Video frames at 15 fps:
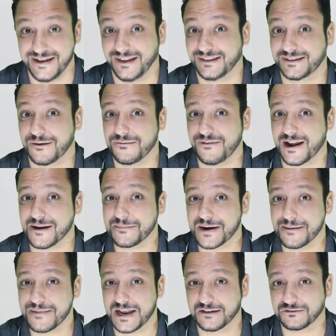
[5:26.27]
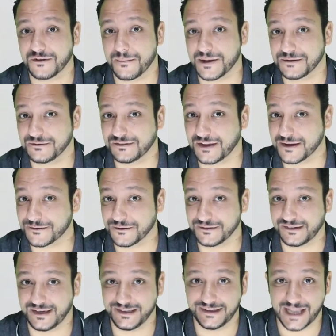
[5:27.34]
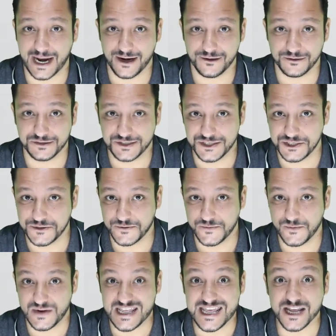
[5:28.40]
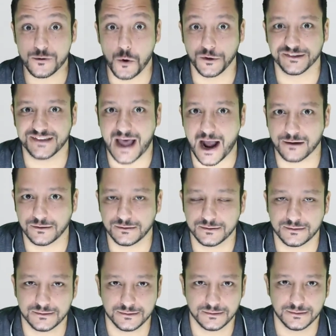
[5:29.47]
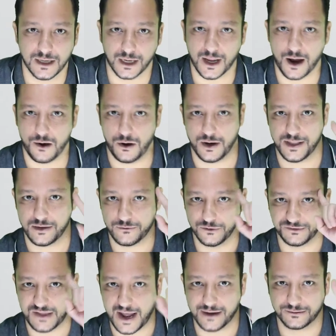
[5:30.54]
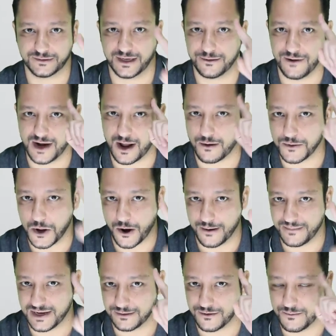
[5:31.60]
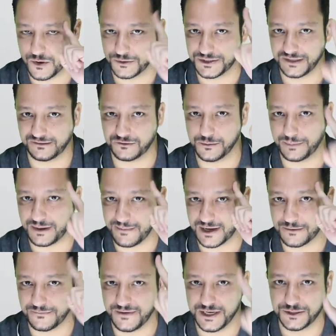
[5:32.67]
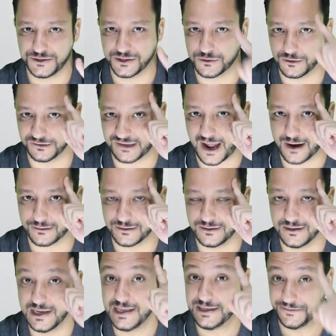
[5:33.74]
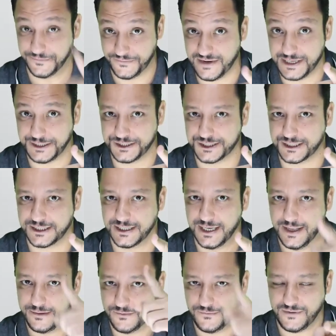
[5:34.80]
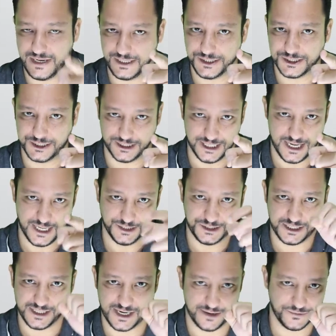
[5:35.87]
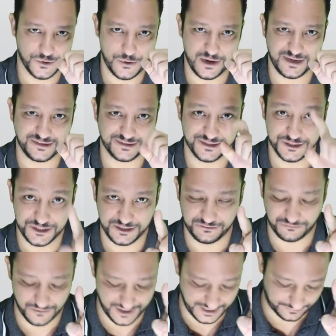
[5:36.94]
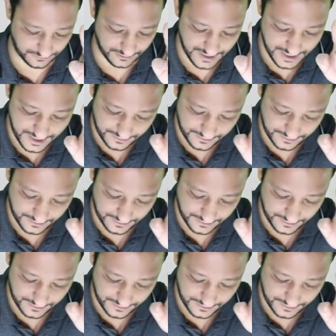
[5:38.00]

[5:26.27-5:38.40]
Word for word: Então, fala para mim a soma dos ângulos internos de um icoságono. Olha lá, ó, icoságono, tem que guardar o nome. Como eu disse no primeiro vídeo, icoságono. 20, 20. Tira 2, 18.